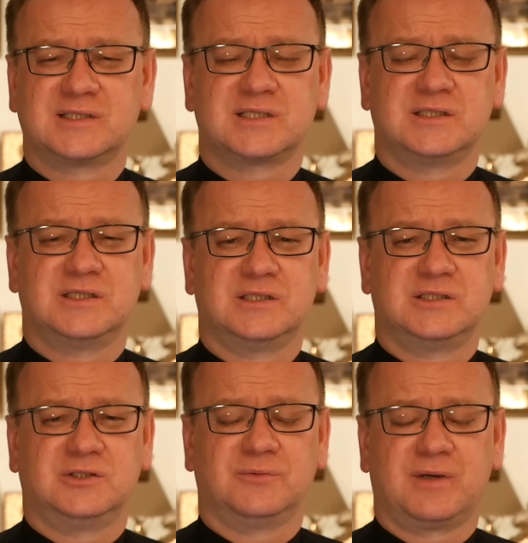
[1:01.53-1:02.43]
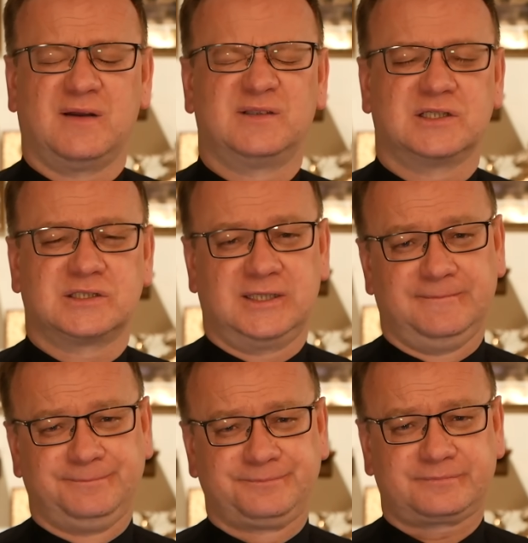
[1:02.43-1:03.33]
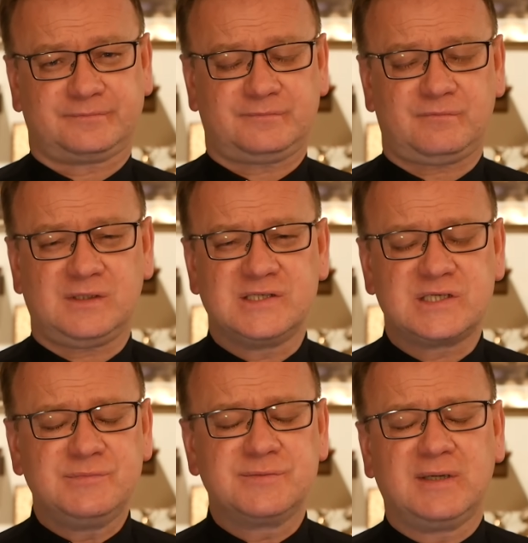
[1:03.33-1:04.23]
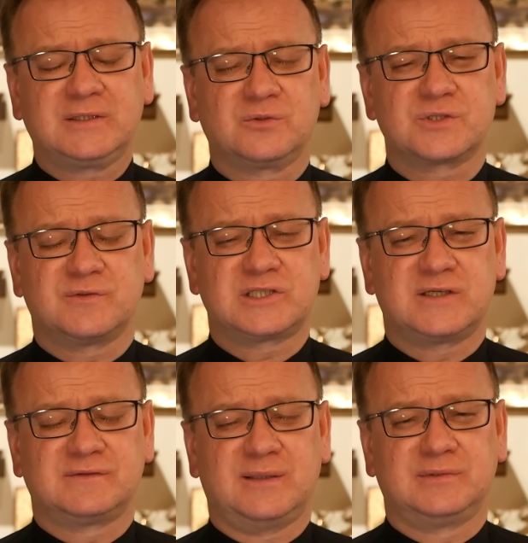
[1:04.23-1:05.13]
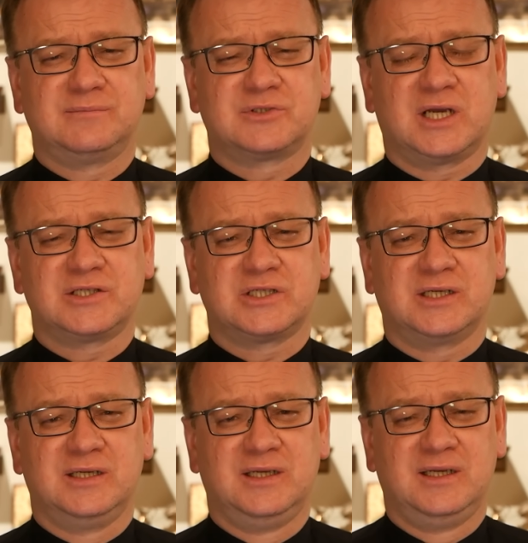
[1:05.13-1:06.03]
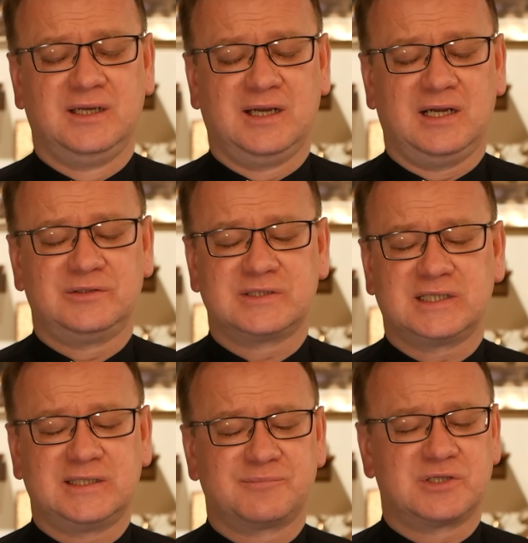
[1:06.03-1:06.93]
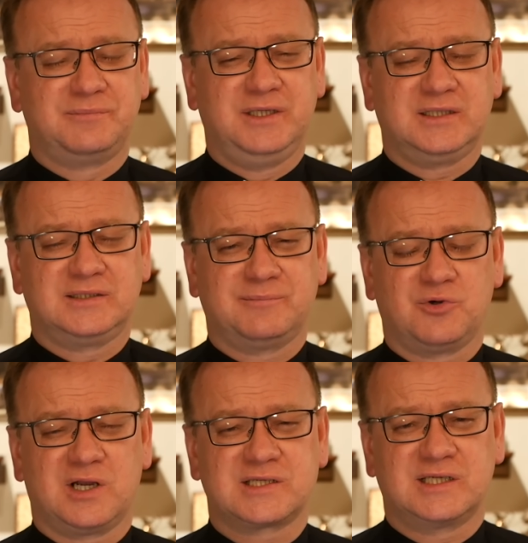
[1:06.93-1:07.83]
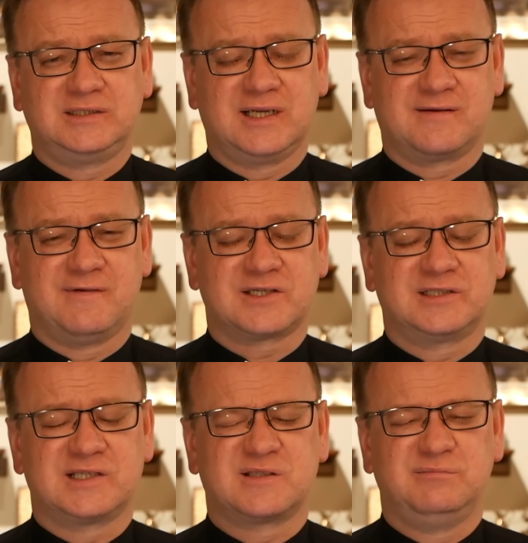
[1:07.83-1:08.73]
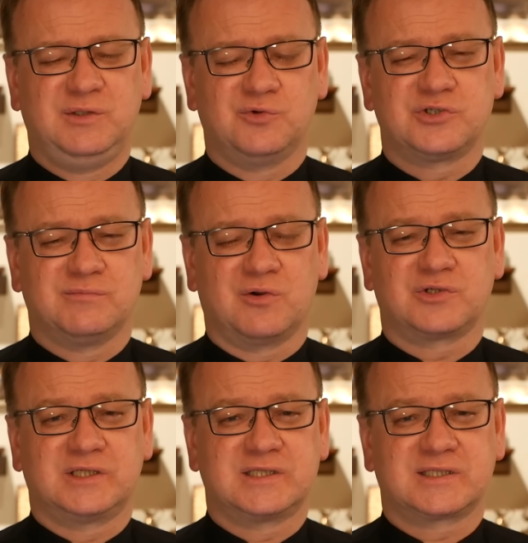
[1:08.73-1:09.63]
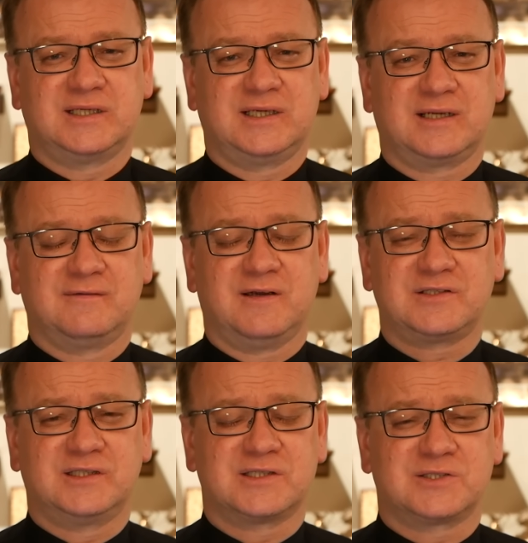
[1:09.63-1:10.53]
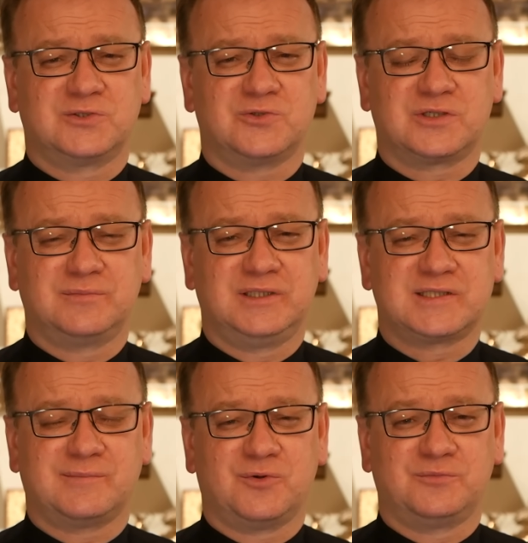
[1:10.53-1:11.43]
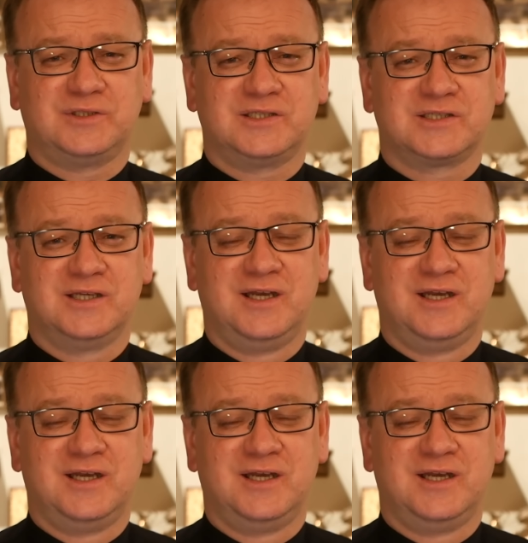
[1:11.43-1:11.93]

chce dzieci, to prawda, że chce być matką, zwłaszcza w tamtym czasie, ale to jest takie przepiękne pokazanie, jak ważna jest miłość małżeńska, jak ważne jest to, żeby nie zapomnieć,